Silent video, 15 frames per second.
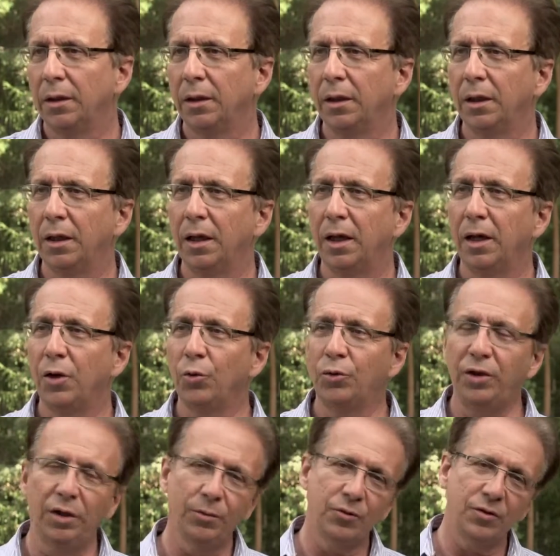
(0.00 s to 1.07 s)
Eh,
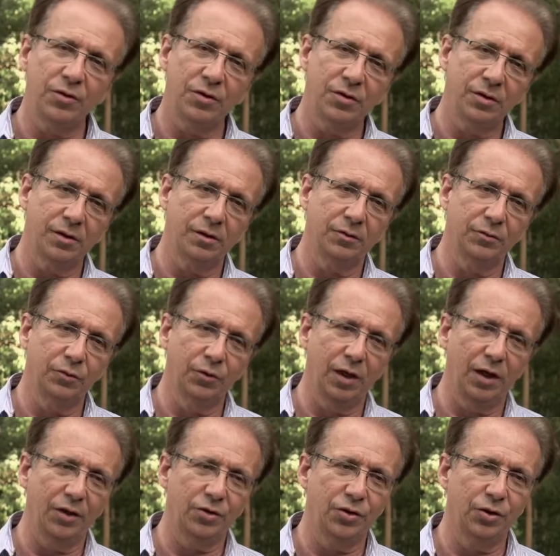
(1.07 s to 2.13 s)
reunimos
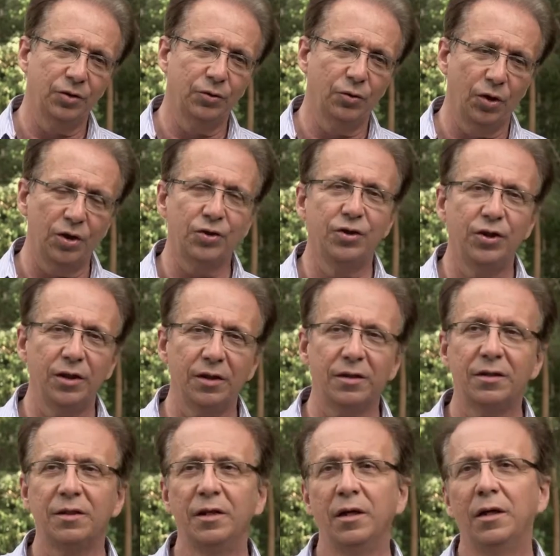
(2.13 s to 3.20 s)
durante dois
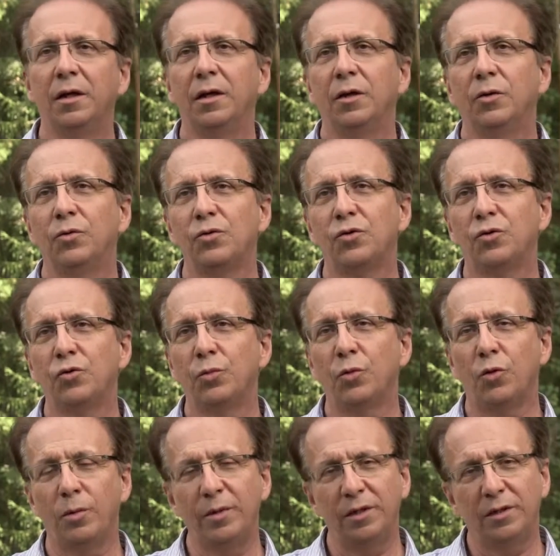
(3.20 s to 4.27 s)
dias os
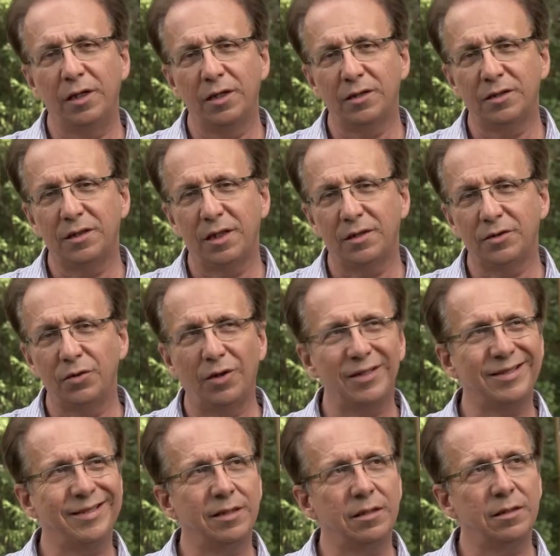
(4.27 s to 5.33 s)
subcomitês das
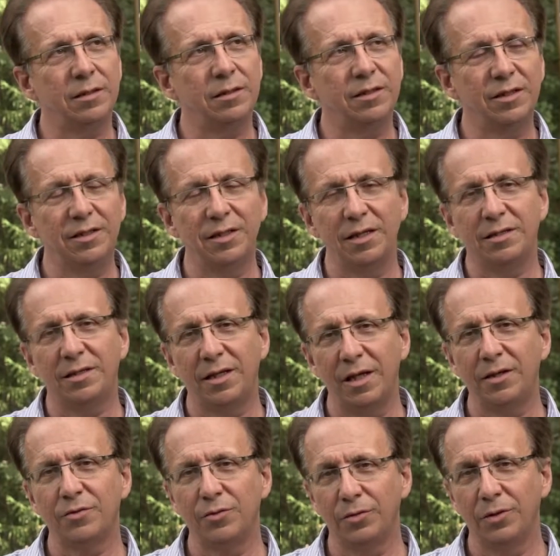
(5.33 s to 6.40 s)
nossas
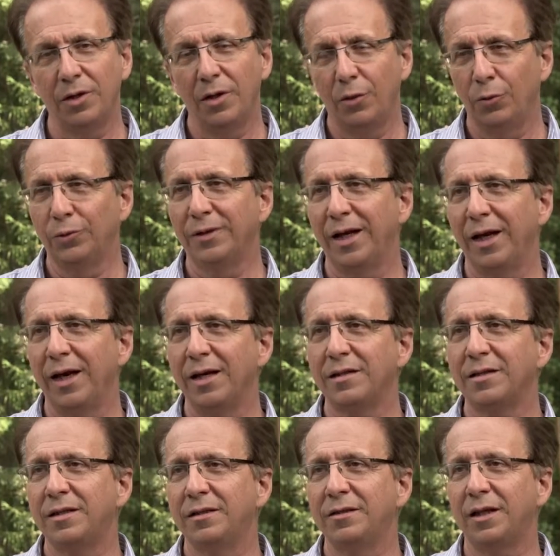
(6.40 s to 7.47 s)
16
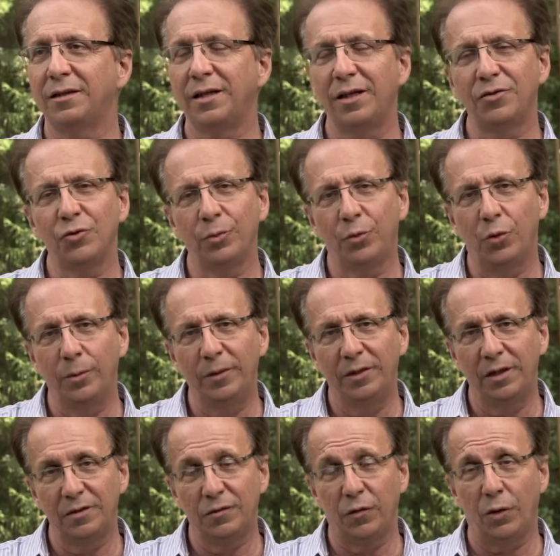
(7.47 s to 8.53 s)
UTS, que já tem
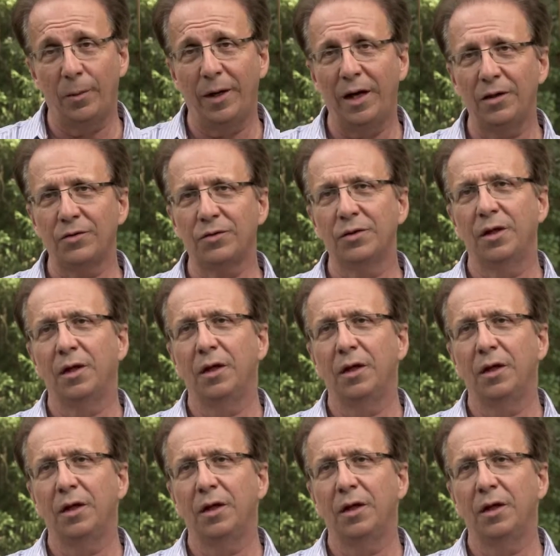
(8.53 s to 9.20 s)
subcomitês formados.